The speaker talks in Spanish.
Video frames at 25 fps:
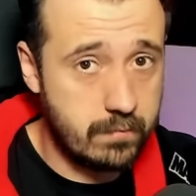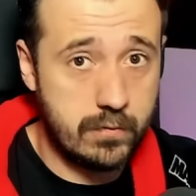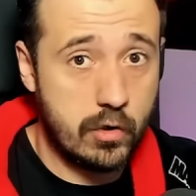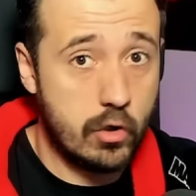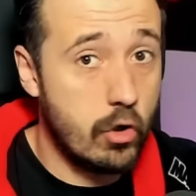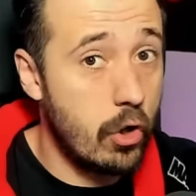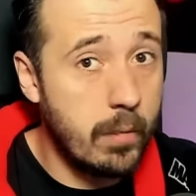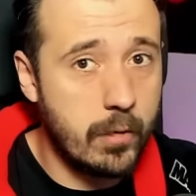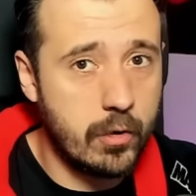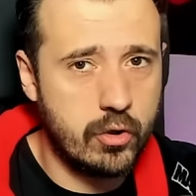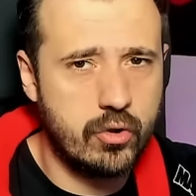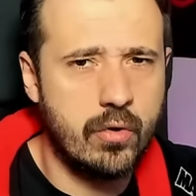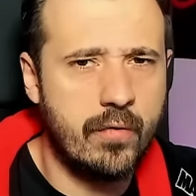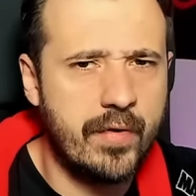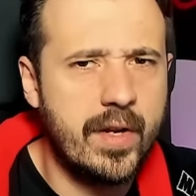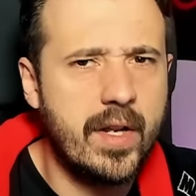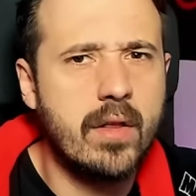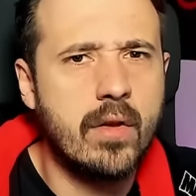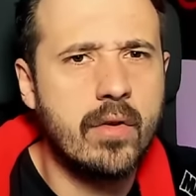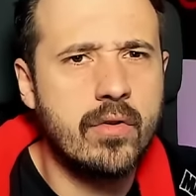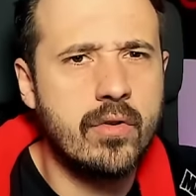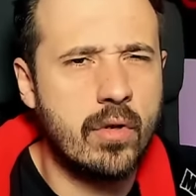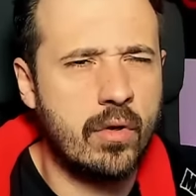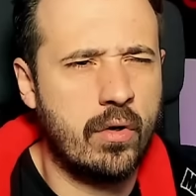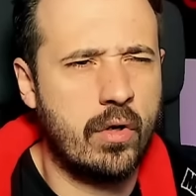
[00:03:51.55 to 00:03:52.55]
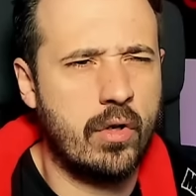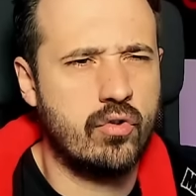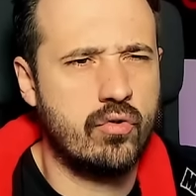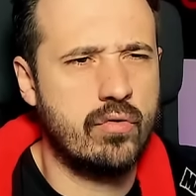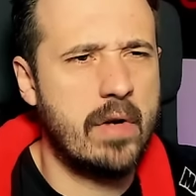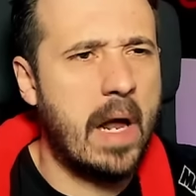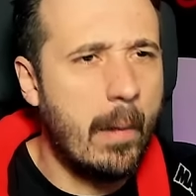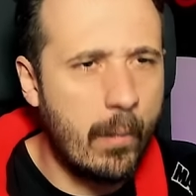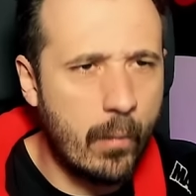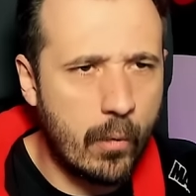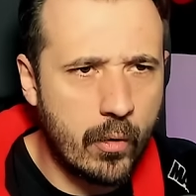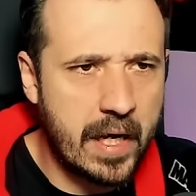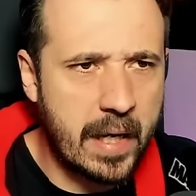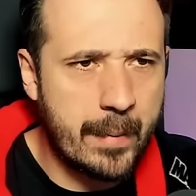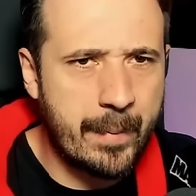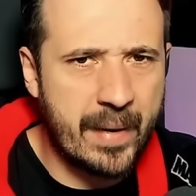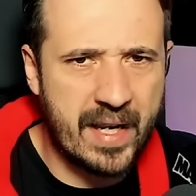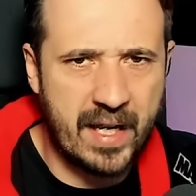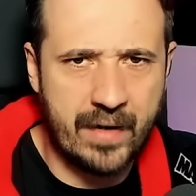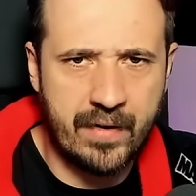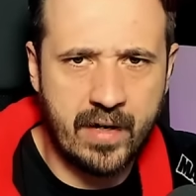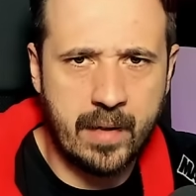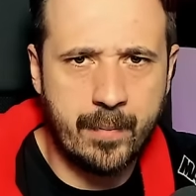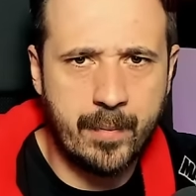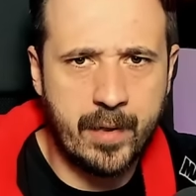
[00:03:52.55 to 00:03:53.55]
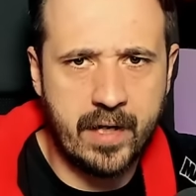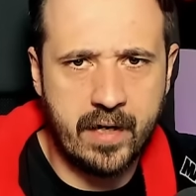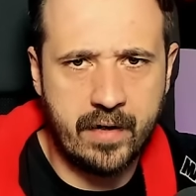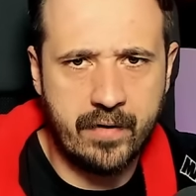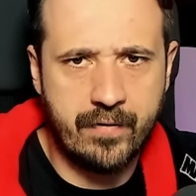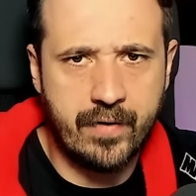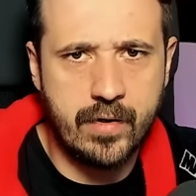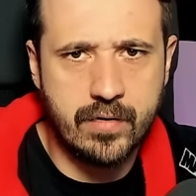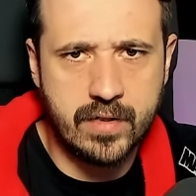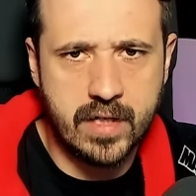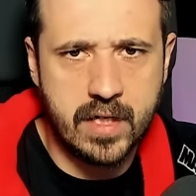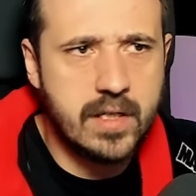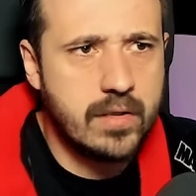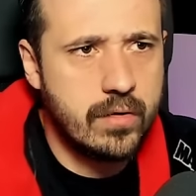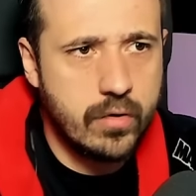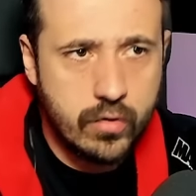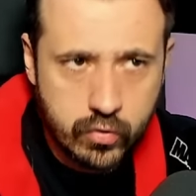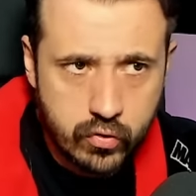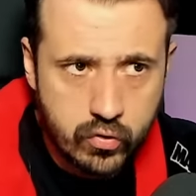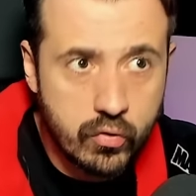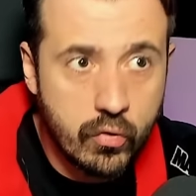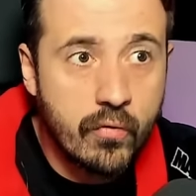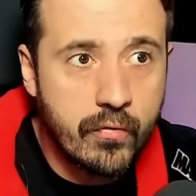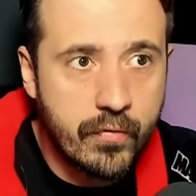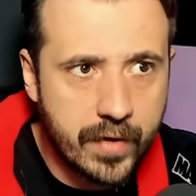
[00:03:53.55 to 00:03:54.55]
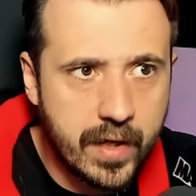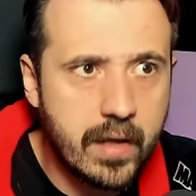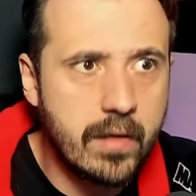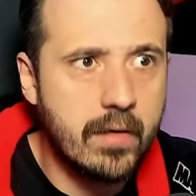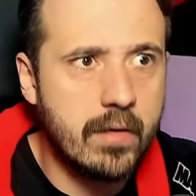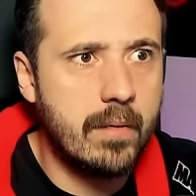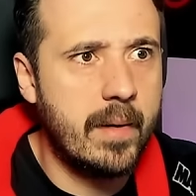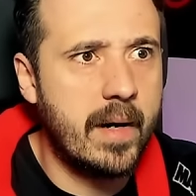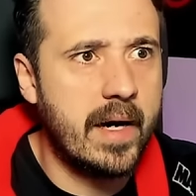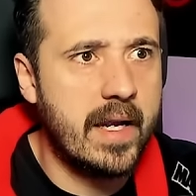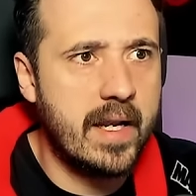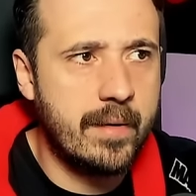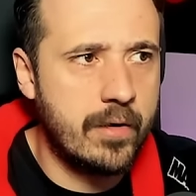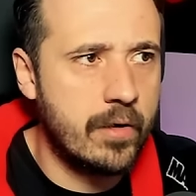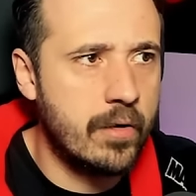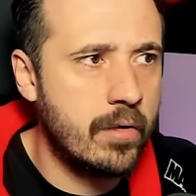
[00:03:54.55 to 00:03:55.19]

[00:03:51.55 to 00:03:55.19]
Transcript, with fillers: lo hemos sufrido, yo creo que es una buena palabra para referirnos a esto, sufrido, ¿vale?